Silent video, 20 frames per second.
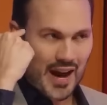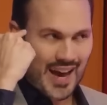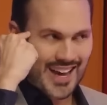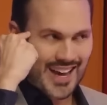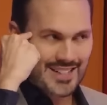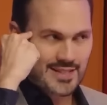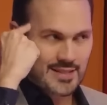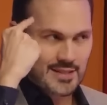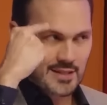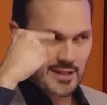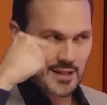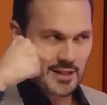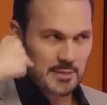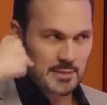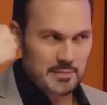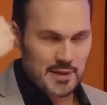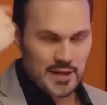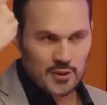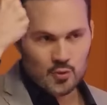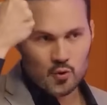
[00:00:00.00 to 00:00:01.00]
a retina
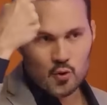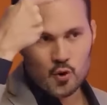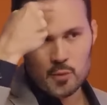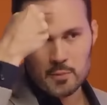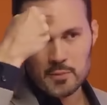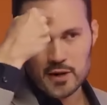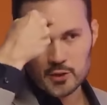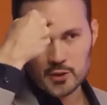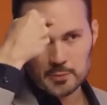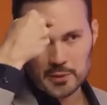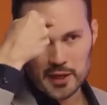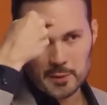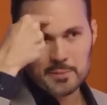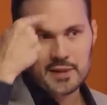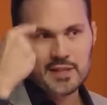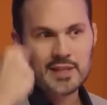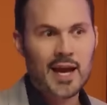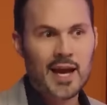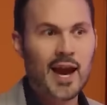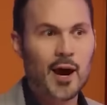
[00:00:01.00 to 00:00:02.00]
e mandam o comando para a
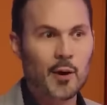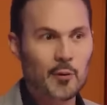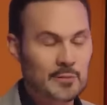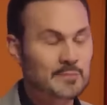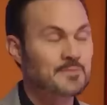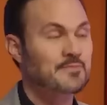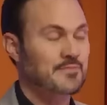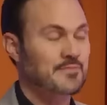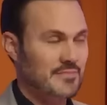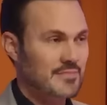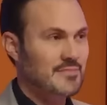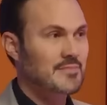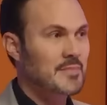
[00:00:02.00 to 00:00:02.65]
pineal. Pra pineal.